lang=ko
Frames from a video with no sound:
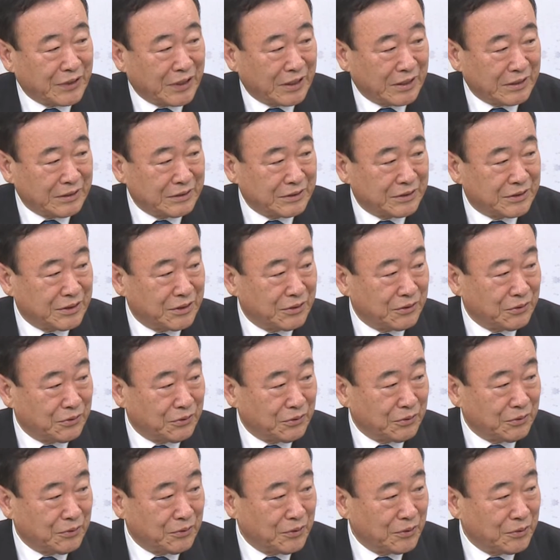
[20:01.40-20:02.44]
나가는
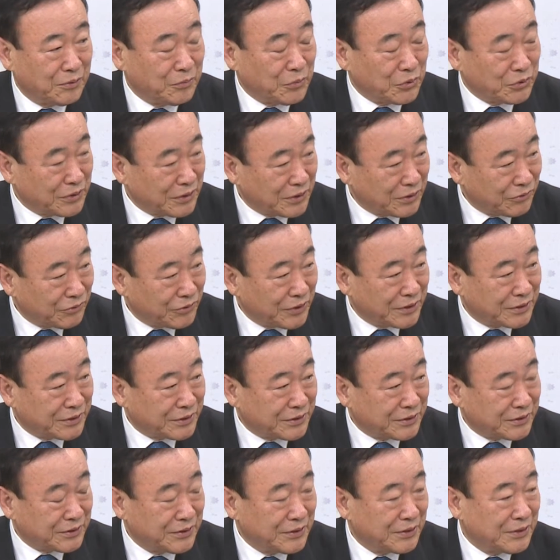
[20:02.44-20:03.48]
진로 모색을
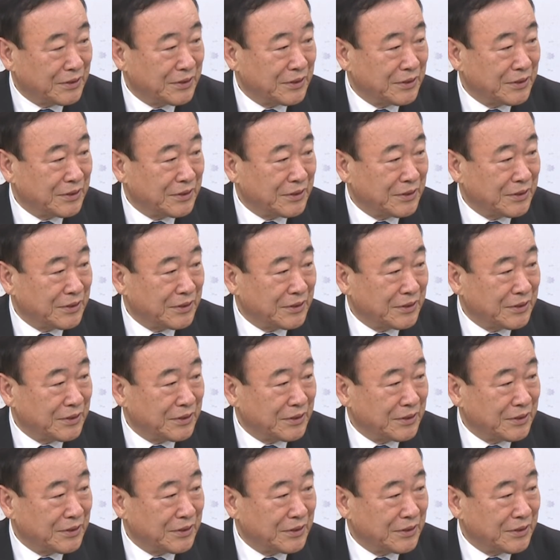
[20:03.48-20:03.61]
위해서